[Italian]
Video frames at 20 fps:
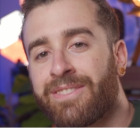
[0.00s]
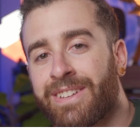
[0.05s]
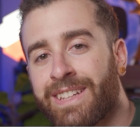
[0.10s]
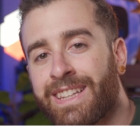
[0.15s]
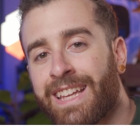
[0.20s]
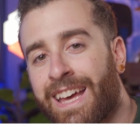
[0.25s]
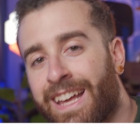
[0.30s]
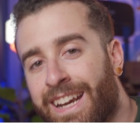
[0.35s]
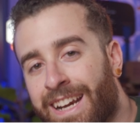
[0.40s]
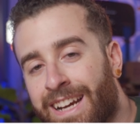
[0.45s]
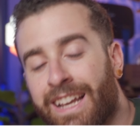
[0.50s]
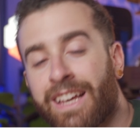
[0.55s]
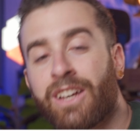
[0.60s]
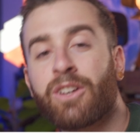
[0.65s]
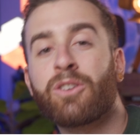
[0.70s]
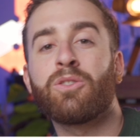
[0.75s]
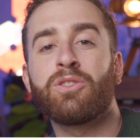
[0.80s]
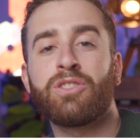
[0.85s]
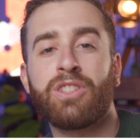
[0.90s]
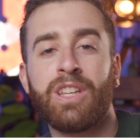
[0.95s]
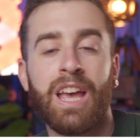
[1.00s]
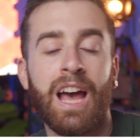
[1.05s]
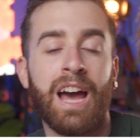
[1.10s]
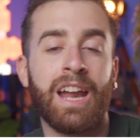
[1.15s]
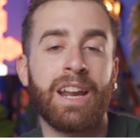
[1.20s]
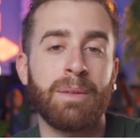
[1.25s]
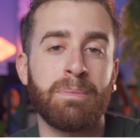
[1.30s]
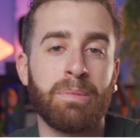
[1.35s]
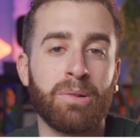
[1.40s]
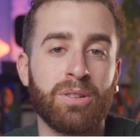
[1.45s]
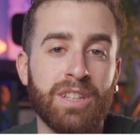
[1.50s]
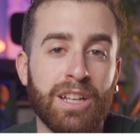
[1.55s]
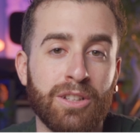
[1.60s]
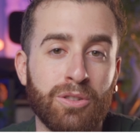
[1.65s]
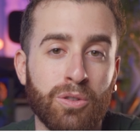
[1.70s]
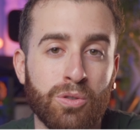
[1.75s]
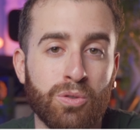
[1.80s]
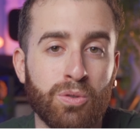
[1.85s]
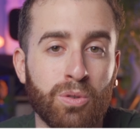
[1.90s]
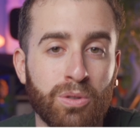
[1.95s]
vederle, così ha
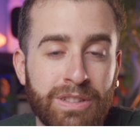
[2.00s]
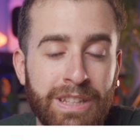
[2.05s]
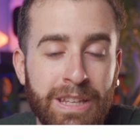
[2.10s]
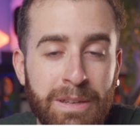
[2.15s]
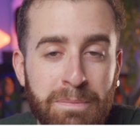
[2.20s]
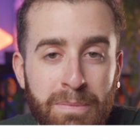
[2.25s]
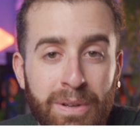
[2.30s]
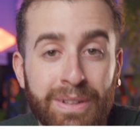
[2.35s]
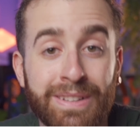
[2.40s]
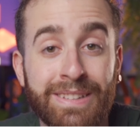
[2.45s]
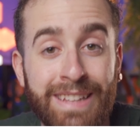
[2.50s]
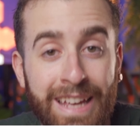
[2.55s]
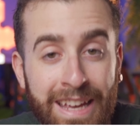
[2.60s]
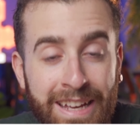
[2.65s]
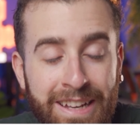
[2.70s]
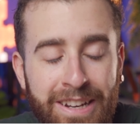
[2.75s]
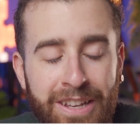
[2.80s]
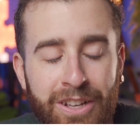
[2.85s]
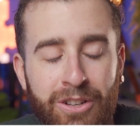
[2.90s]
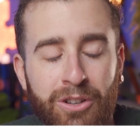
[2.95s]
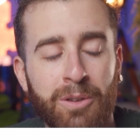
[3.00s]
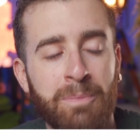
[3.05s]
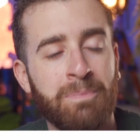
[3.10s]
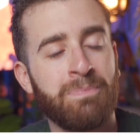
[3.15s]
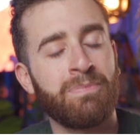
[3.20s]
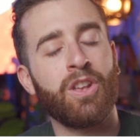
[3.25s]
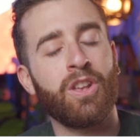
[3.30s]
riportato il suo team tecnico.